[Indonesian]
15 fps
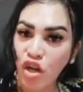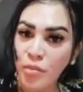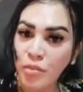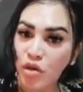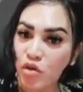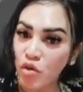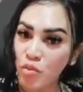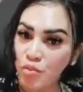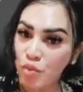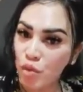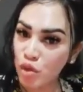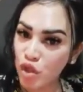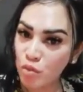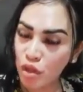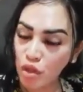Kalau ada
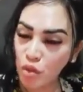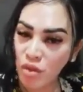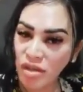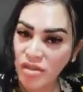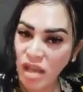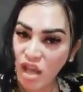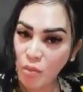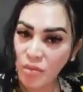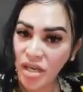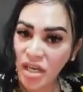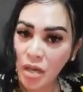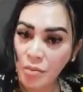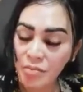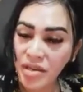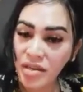berkumpul semua tukang sayur
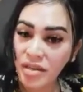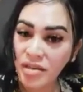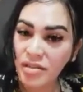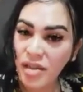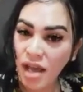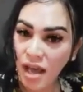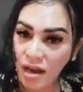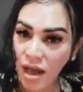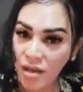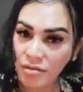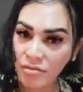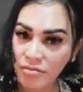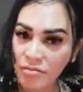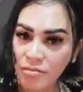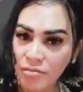pedagang pinggir jalan,